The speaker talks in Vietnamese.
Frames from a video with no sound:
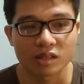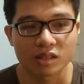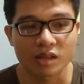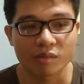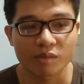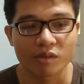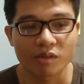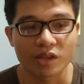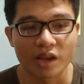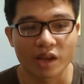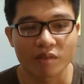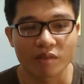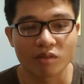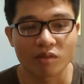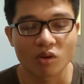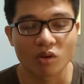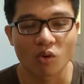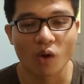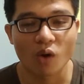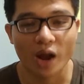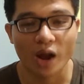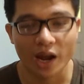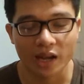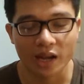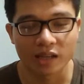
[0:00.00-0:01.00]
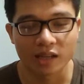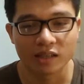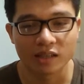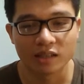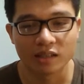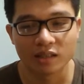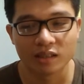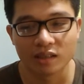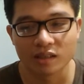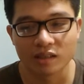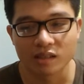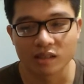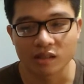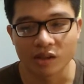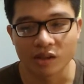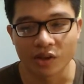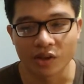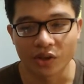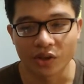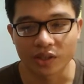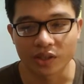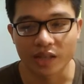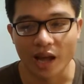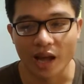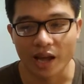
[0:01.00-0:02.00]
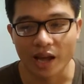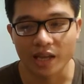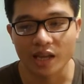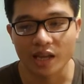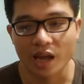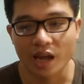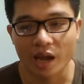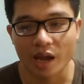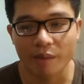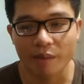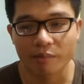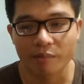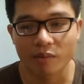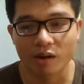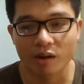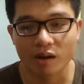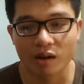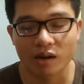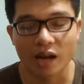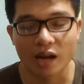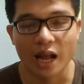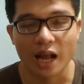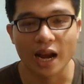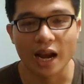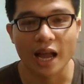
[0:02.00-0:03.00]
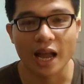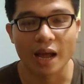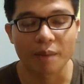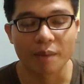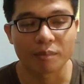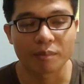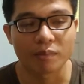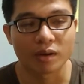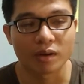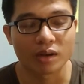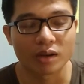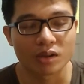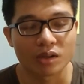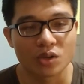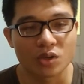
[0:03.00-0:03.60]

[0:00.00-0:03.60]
trong thời gian vừa qua thì hiện tại em à, đã làm à,